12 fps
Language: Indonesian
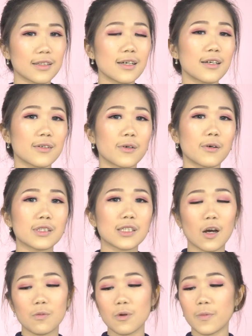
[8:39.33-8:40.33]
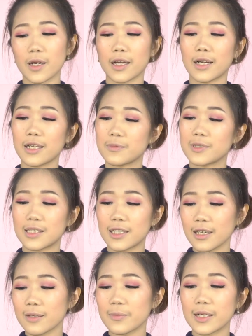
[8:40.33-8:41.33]
Terus aku mau pakai
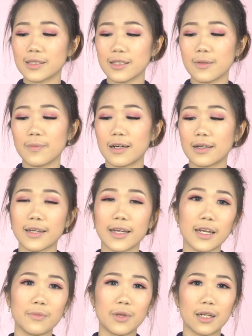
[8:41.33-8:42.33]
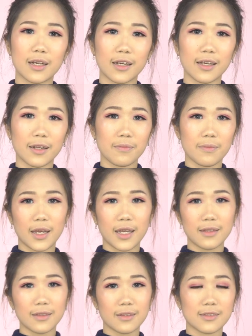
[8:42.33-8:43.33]
lipstick, masih pakai Emina Cream
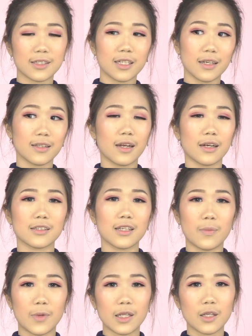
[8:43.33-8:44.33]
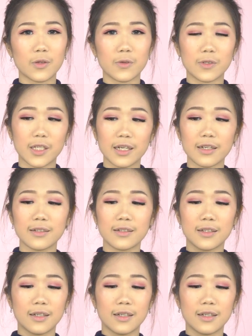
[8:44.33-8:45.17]
Matte shade yang sama tentunya.